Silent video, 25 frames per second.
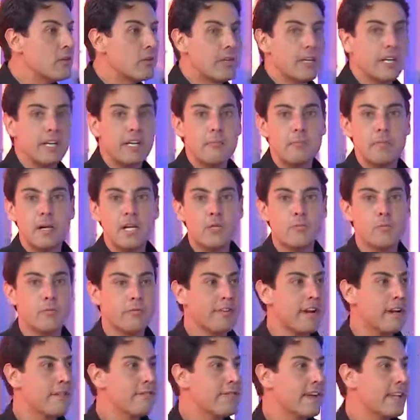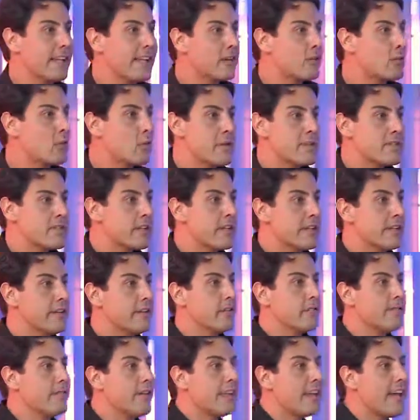que ele mesmo vai falar coisa que ele
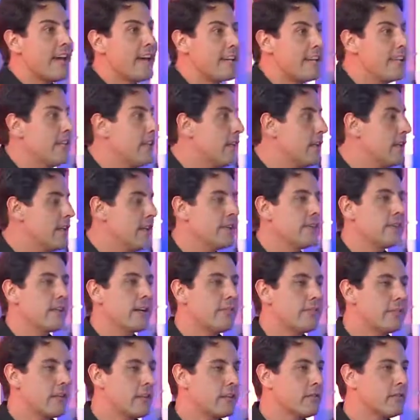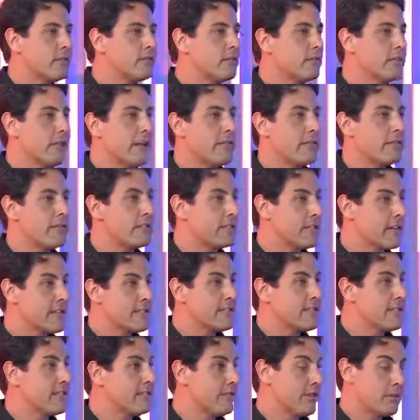não falaria, ele tá virando um leve
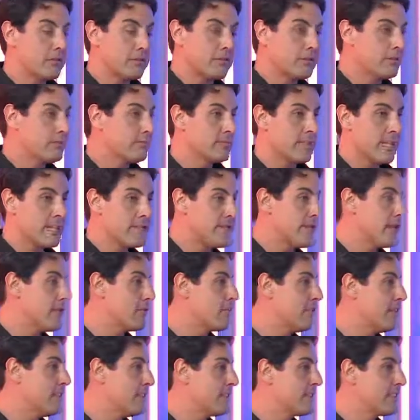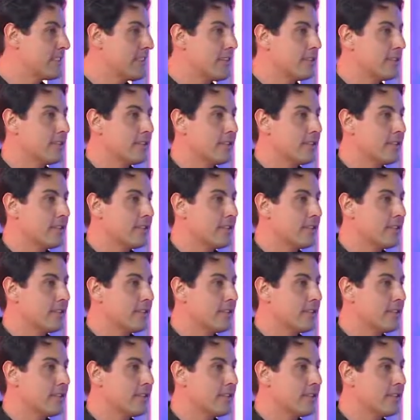trás, ele falou que não tá se reconhecendo. É um